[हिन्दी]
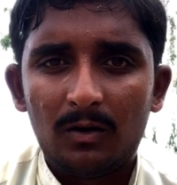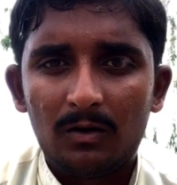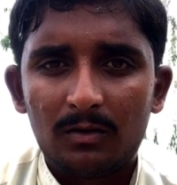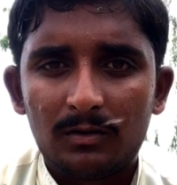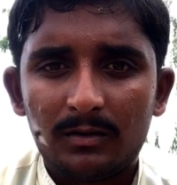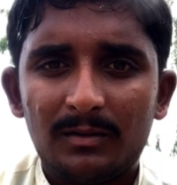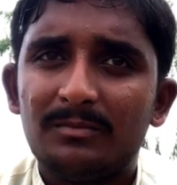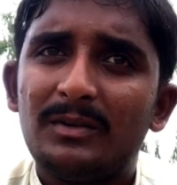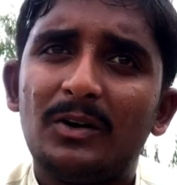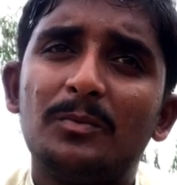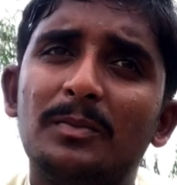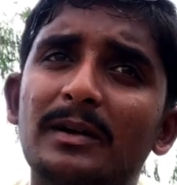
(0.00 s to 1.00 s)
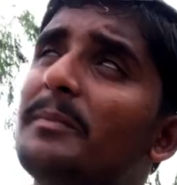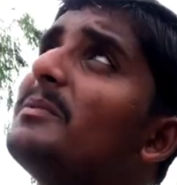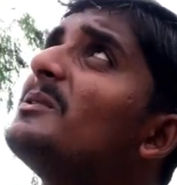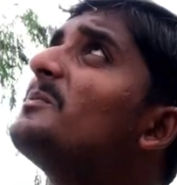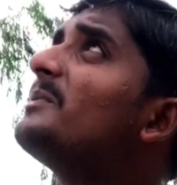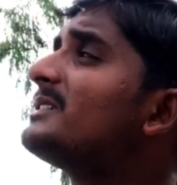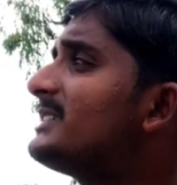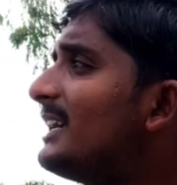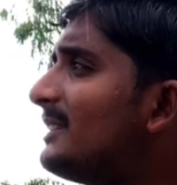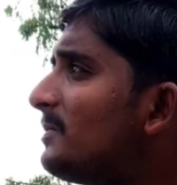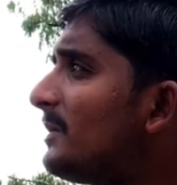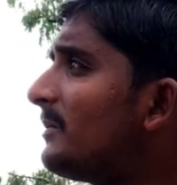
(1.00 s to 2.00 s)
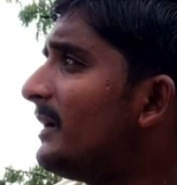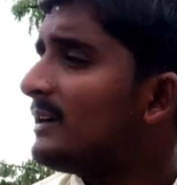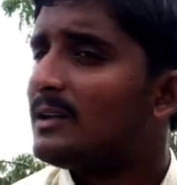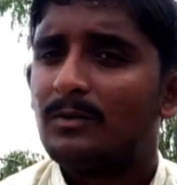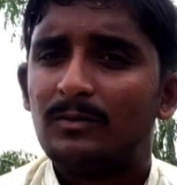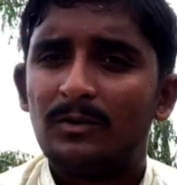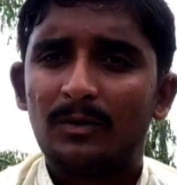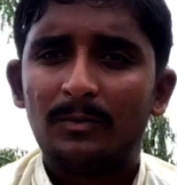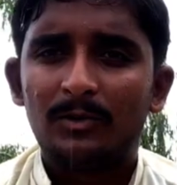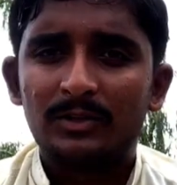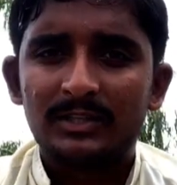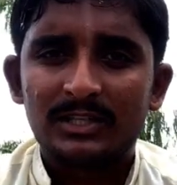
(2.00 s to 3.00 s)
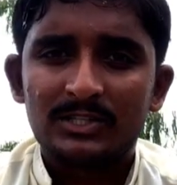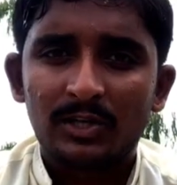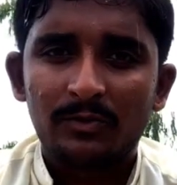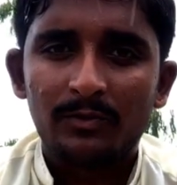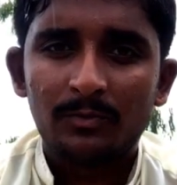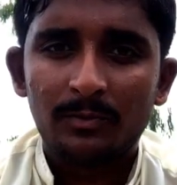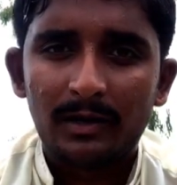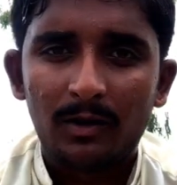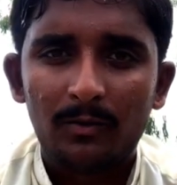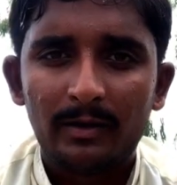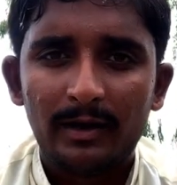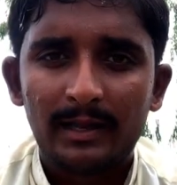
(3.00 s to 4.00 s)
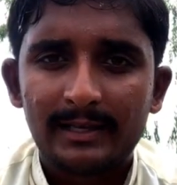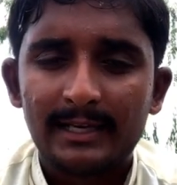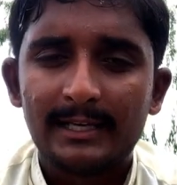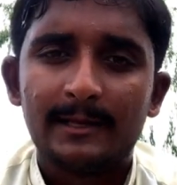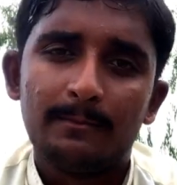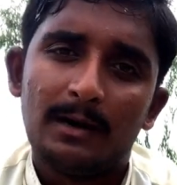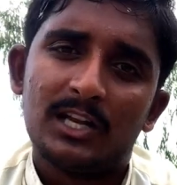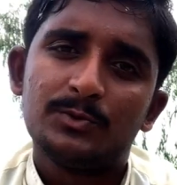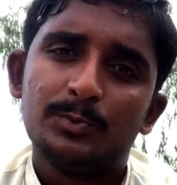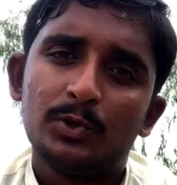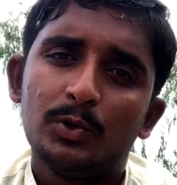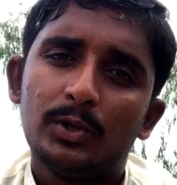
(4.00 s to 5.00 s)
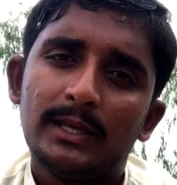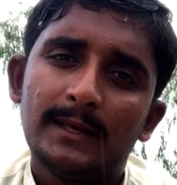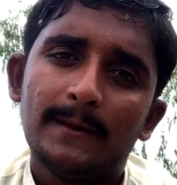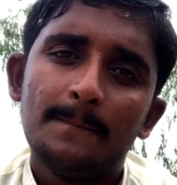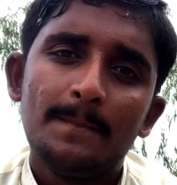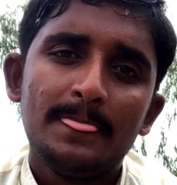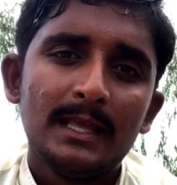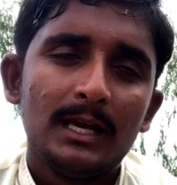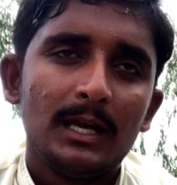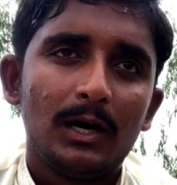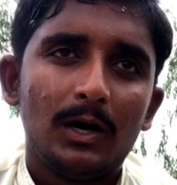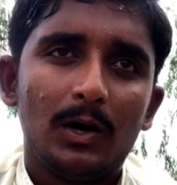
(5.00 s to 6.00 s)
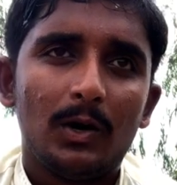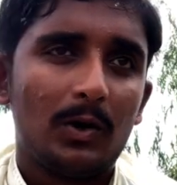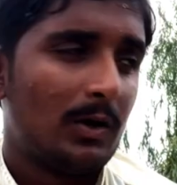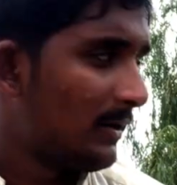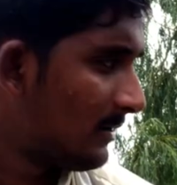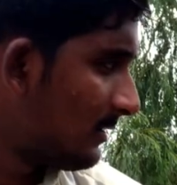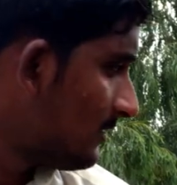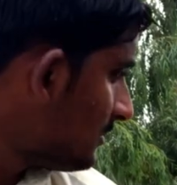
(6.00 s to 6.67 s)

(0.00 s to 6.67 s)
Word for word: और हमने ऊपर अभी ऊपर छत पर बैठा हूँ और बहुत ही अच्छा व्यू बना हुआ है हल्की हल्की बारिश भी हो रही है और